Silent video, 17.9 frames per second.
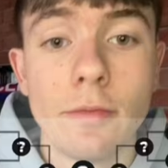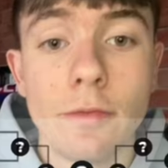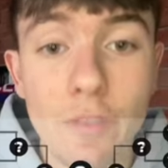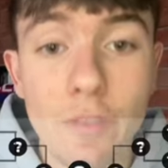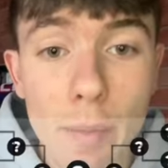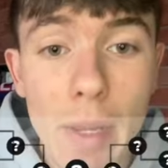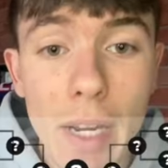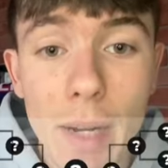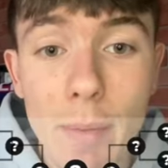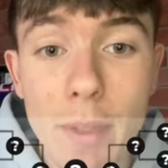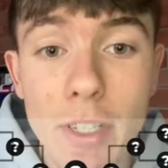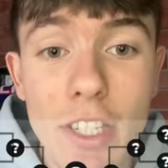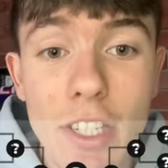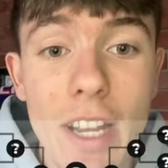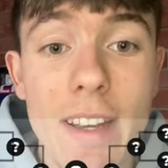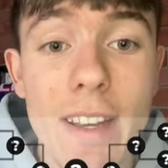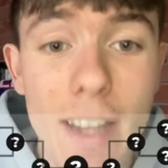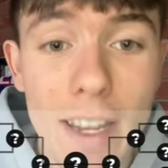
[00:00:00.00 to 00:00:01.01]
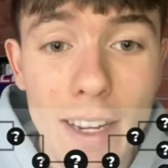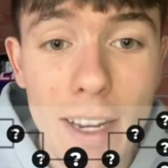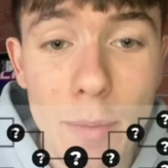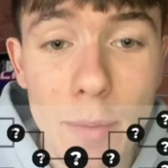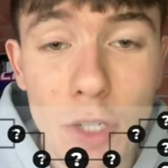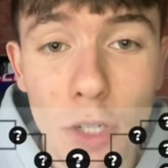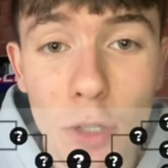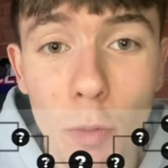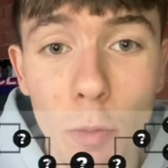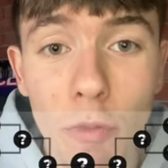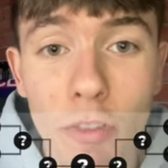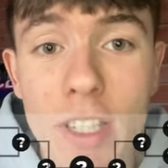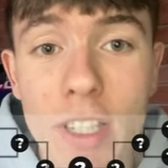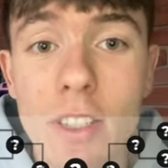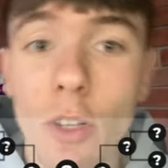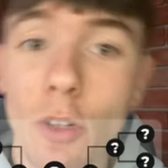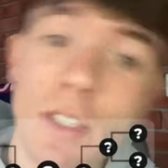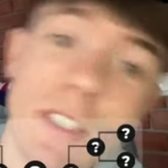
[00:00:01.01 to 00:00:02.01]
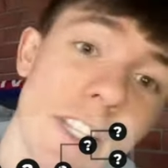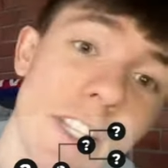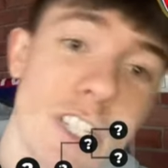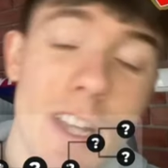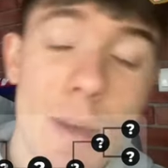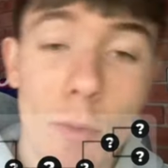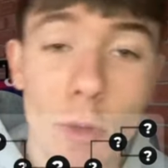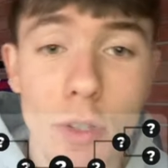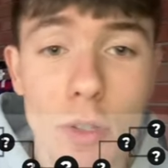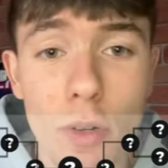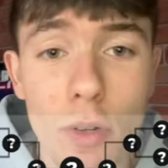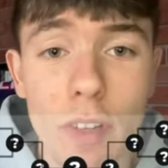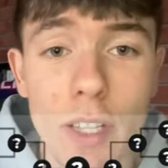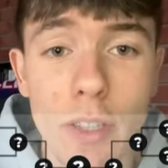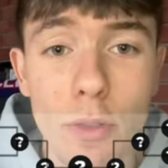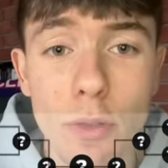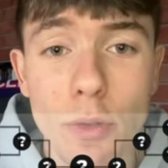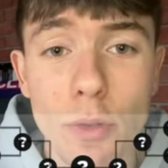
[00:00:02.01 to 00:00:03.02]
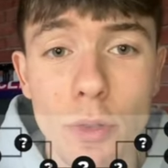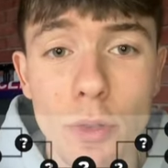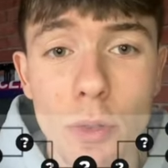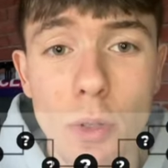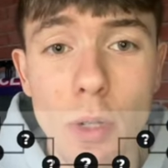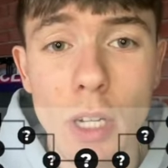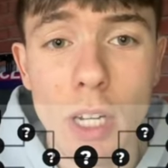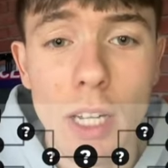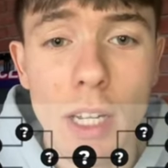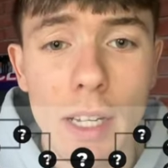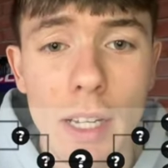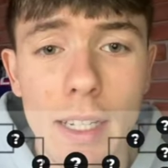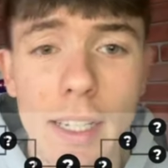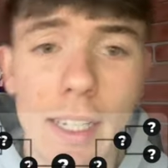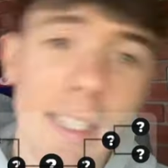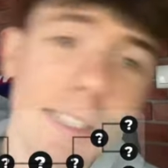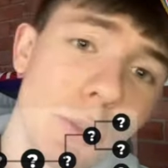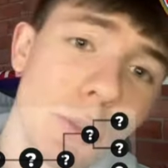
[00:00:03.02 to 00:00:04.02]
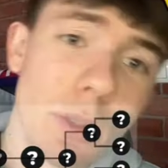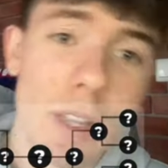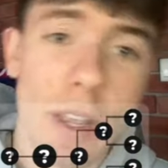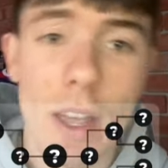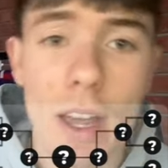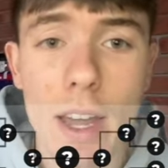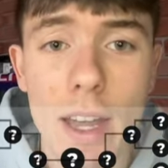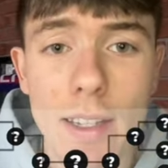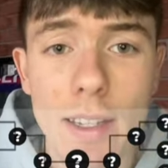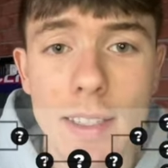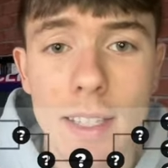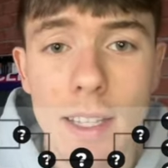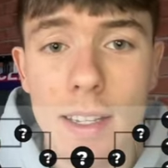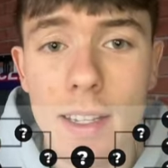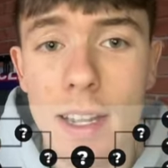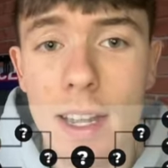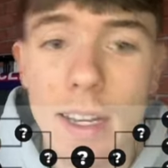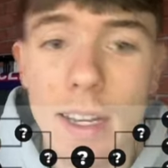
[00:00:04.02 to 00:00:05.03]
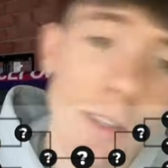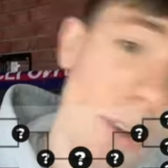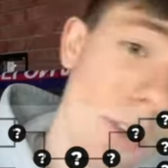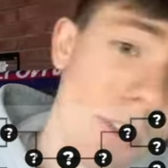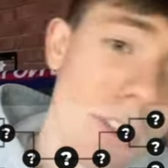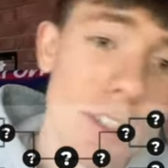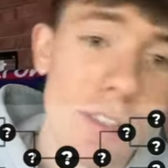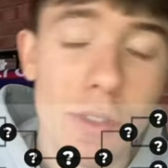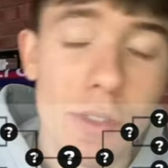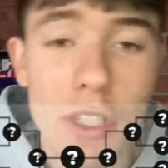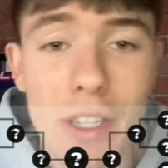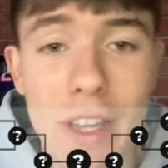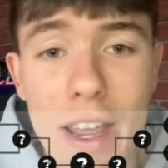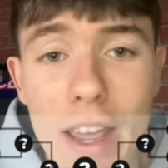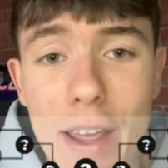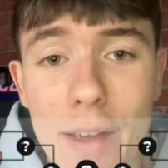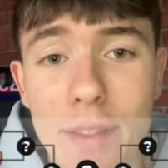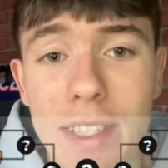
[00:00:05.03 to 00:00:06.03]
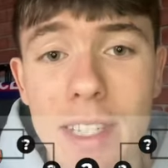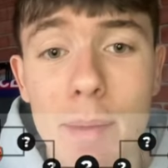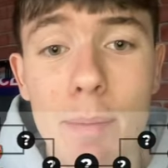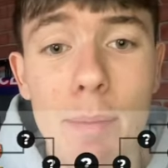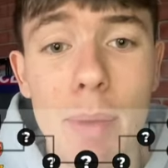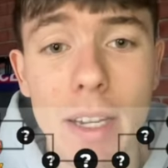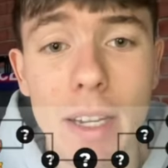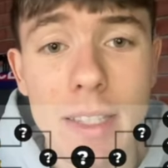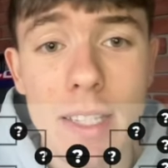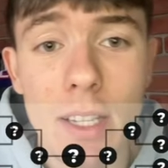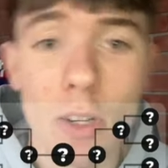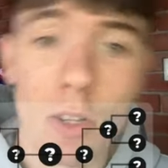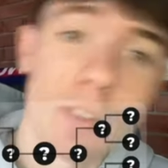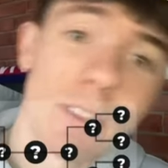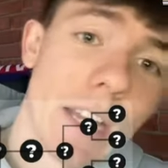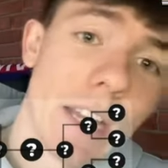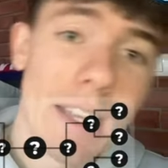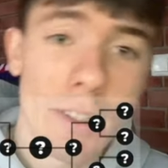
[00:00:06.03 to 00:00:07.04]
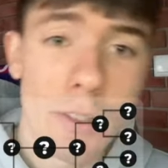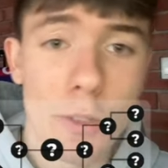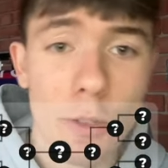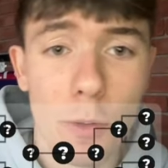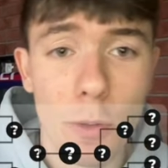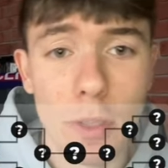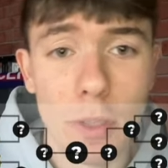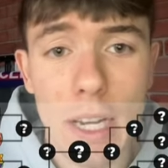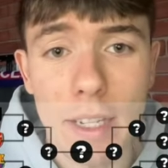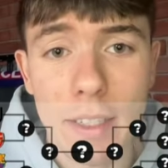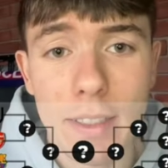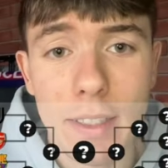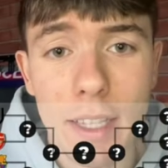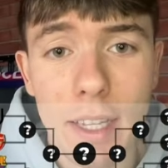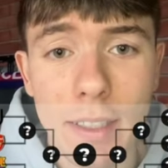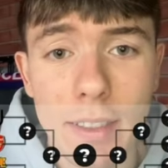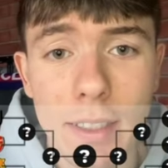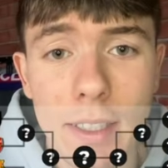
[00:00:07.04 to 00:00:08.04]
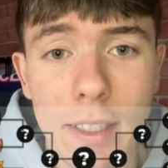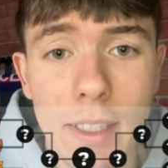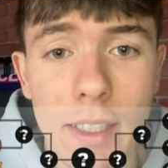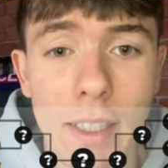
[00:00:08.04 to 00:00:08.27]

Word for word: Wybieramy dzisiaj najlepszy klub w historii. Zaczynam od Juventusu, e, tutaj Arsenal, oczywiście FC Barcelona, United,